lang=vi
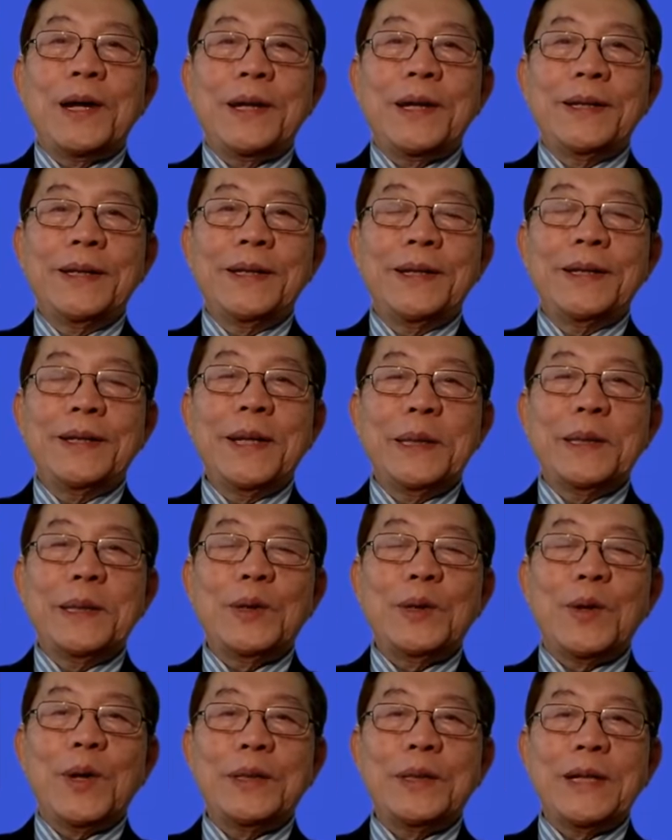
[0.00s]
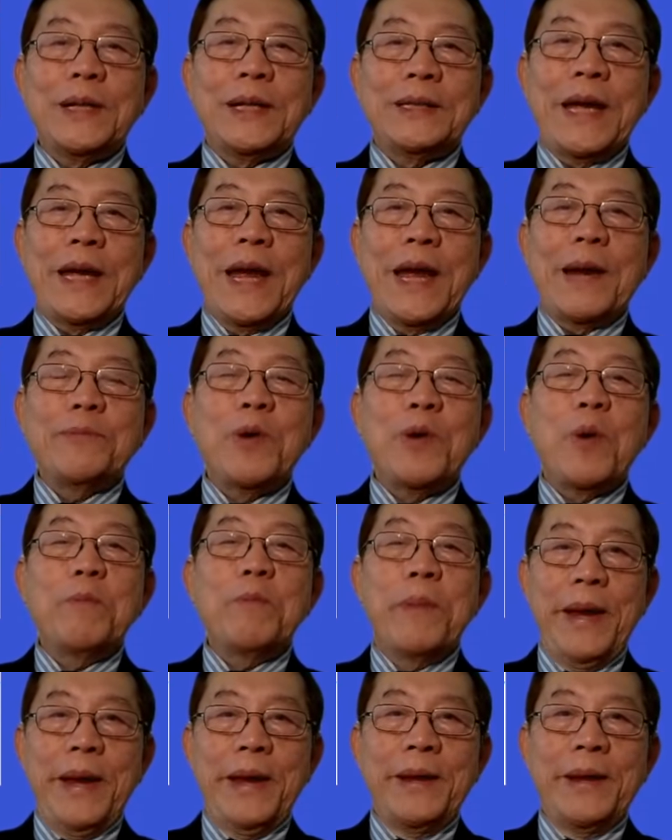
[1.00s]
những tin tức nói rằng trẻ em
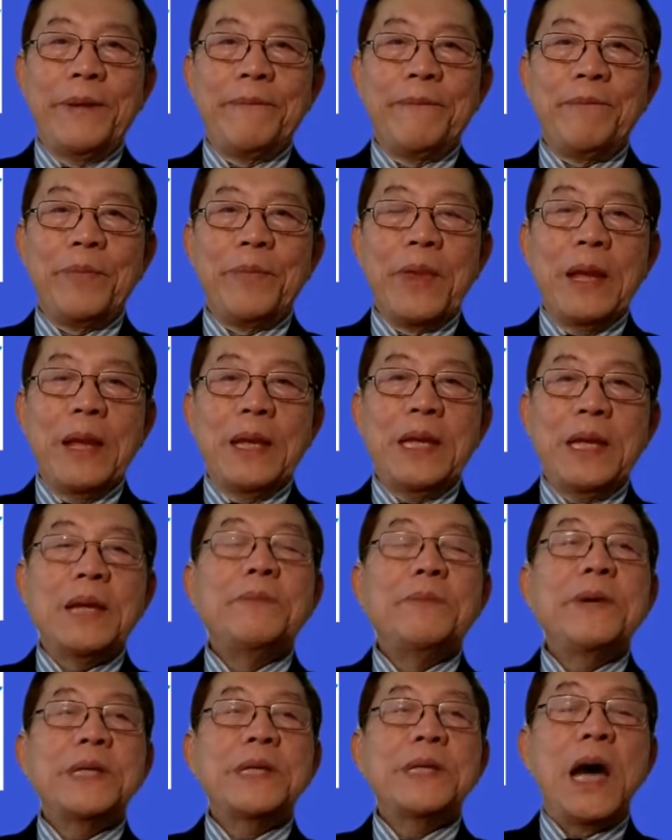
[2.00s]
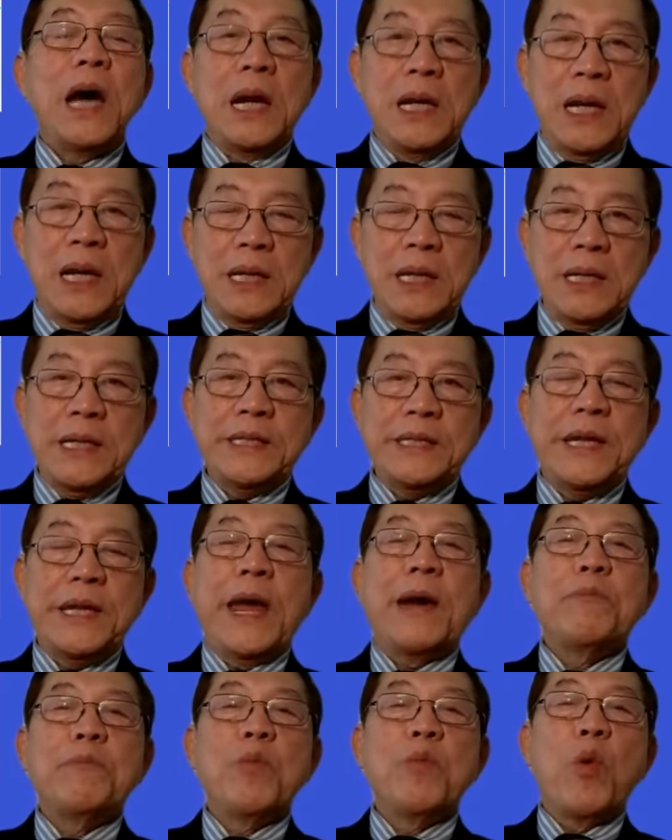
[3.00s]
không bị, nhưng bây giờ đó thì
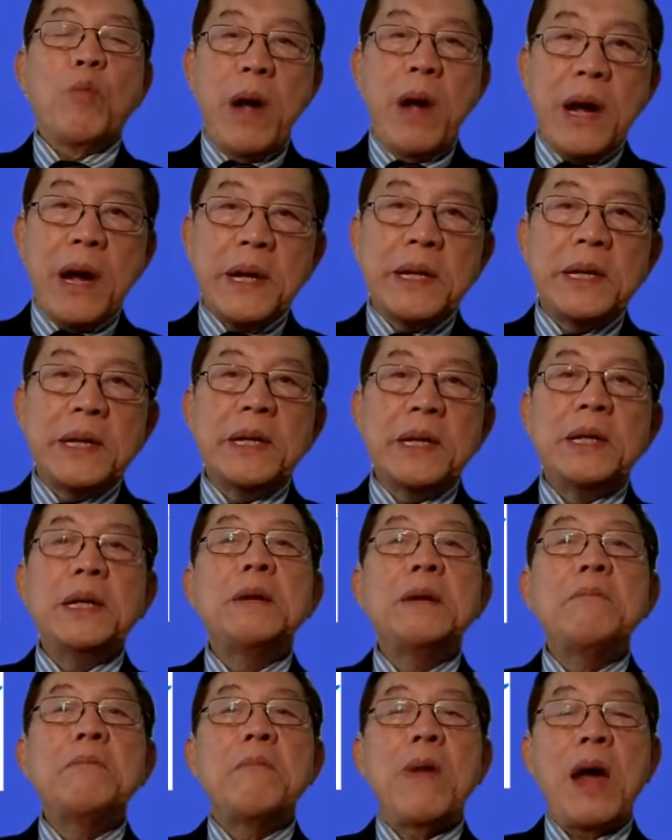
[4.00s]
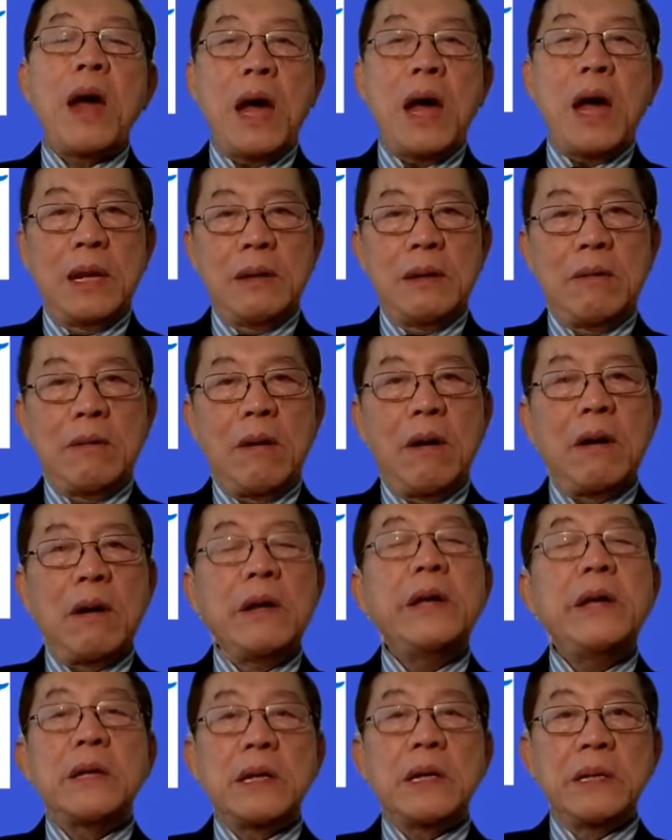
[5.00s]
trẻ em cũng mắc, nhưng mà nó
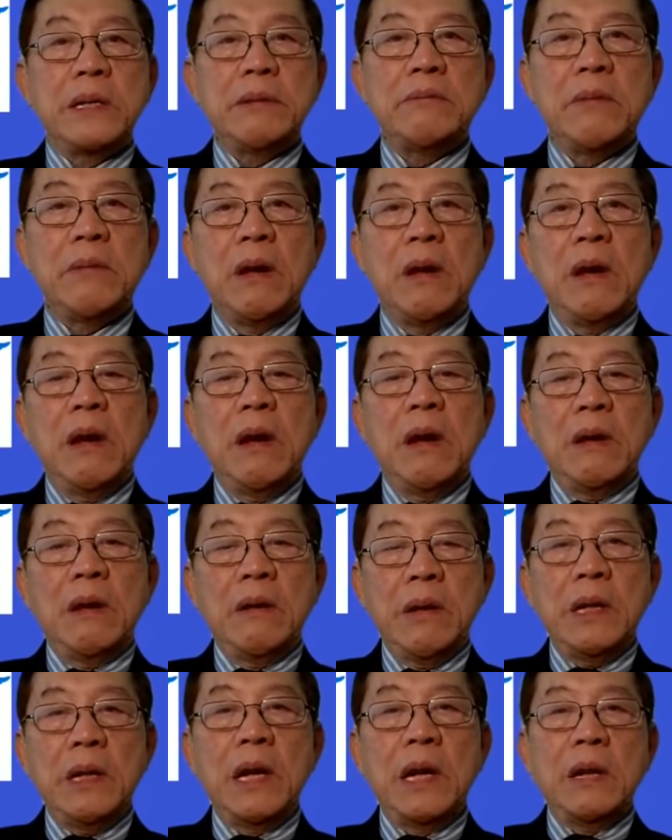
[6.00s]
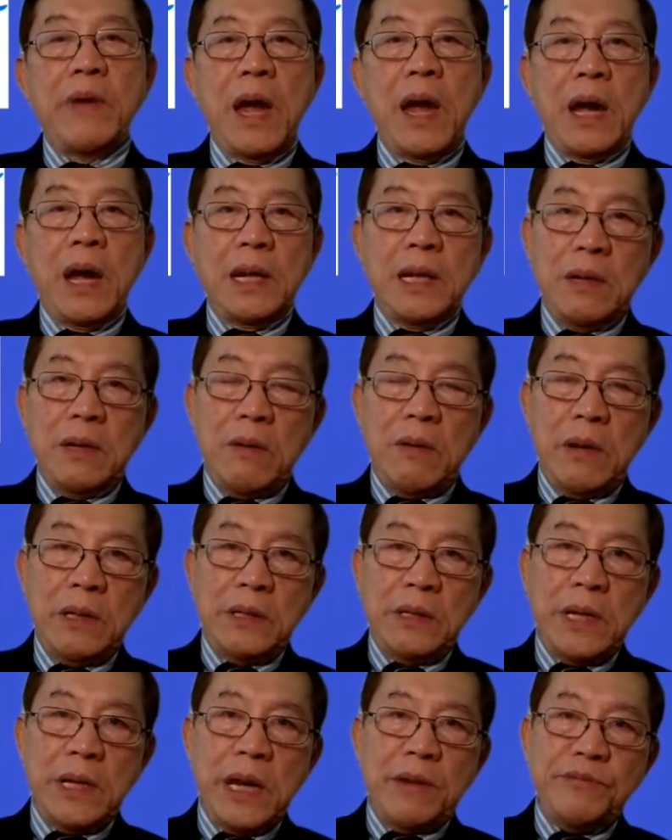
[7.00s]
ít hơn. Nó ít hơn, và người ta
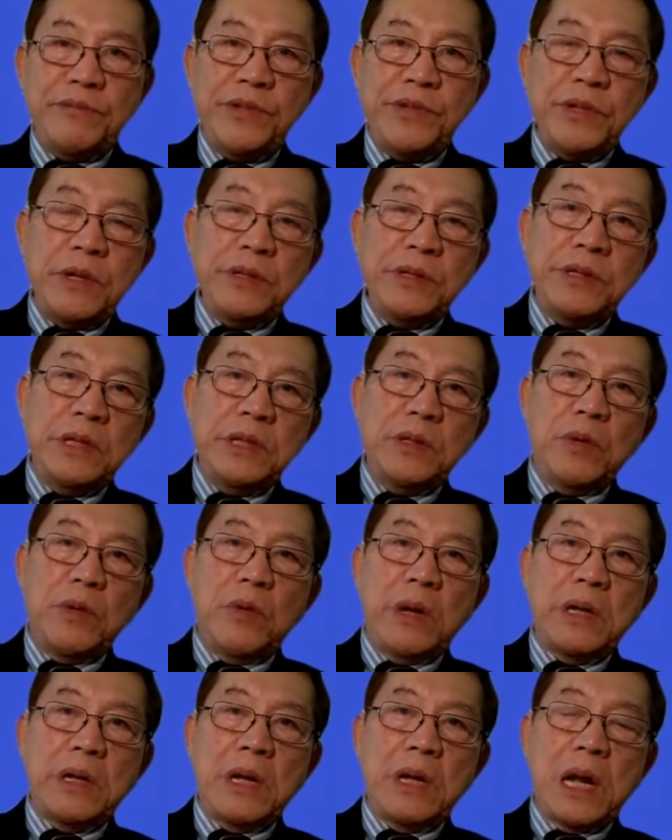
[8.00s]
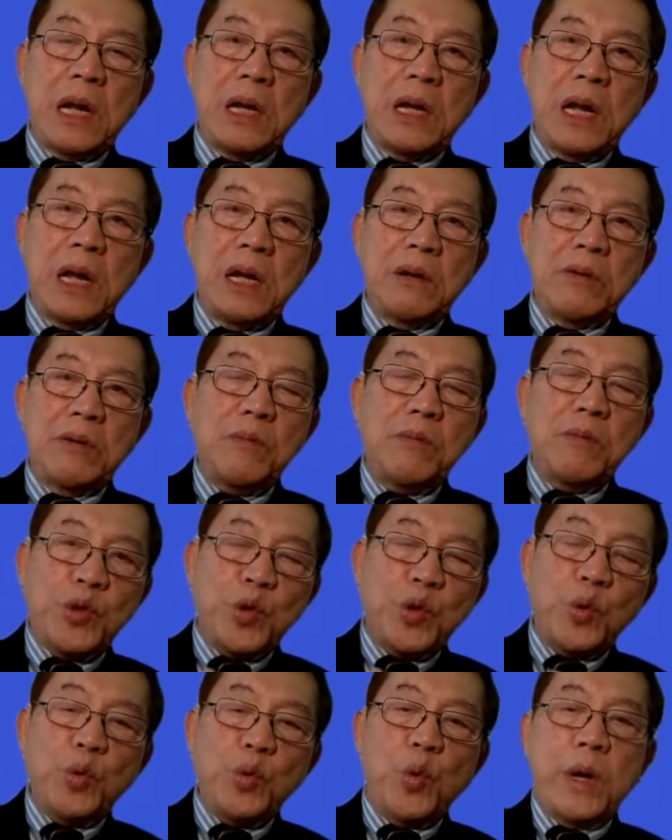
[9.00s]
nói trẻ em dưới chín tuổi chẳng hạn, à, có một
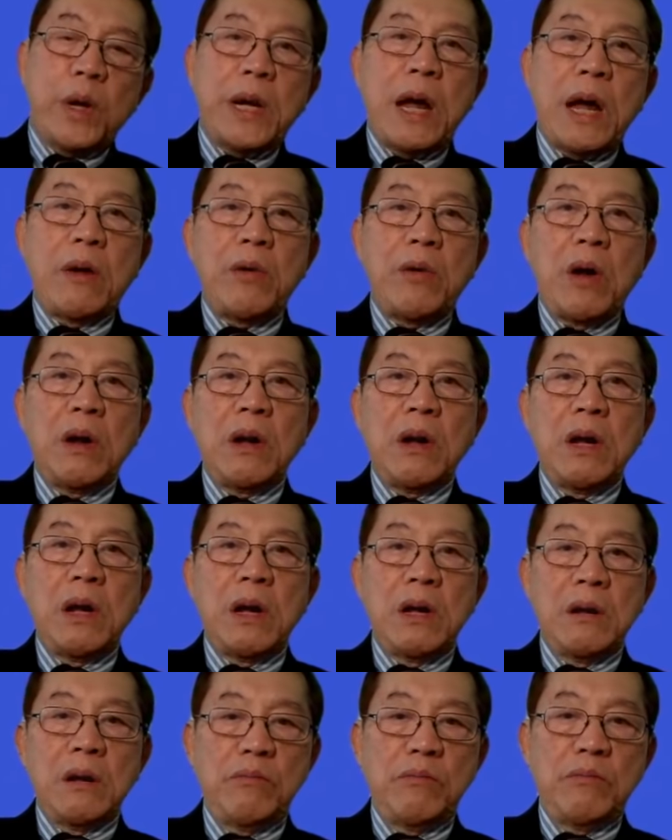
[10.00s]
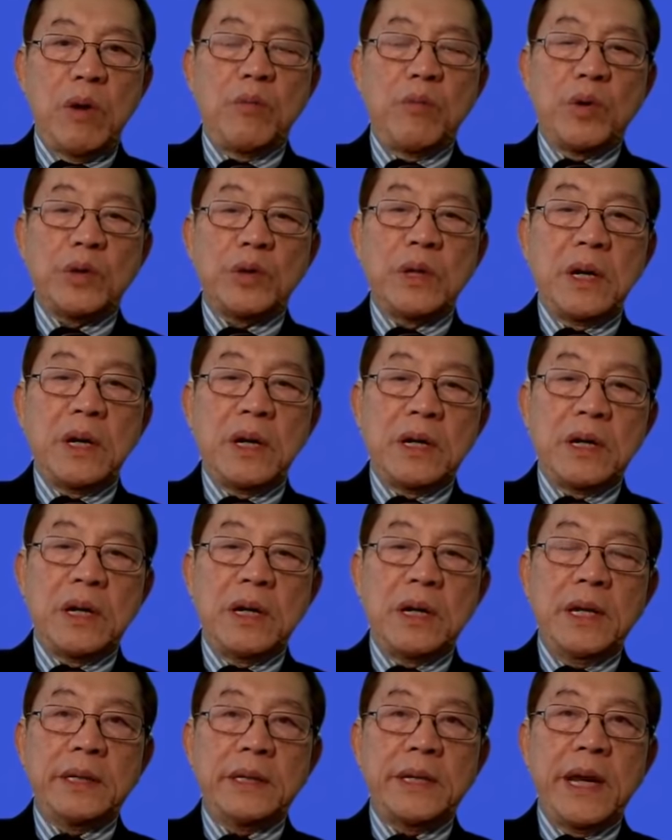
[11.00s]
số tuổi nào đó mà một uh,
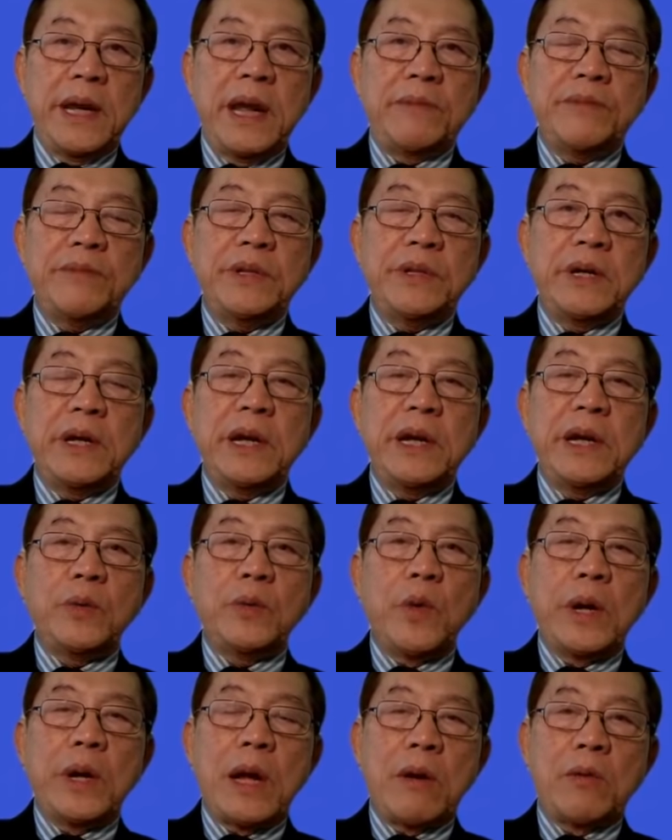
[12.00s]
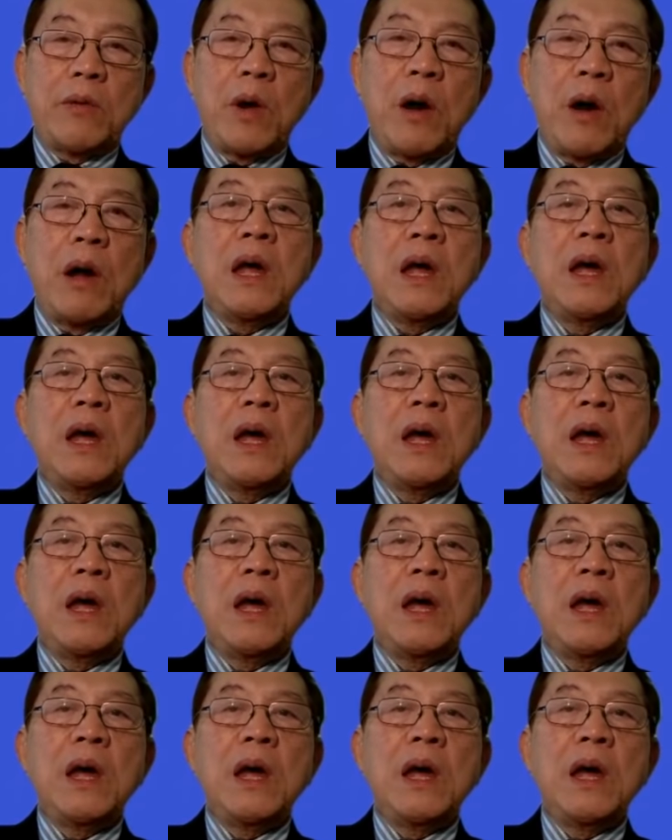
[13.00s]
cái trẻ em dưới cái tuổi nào đó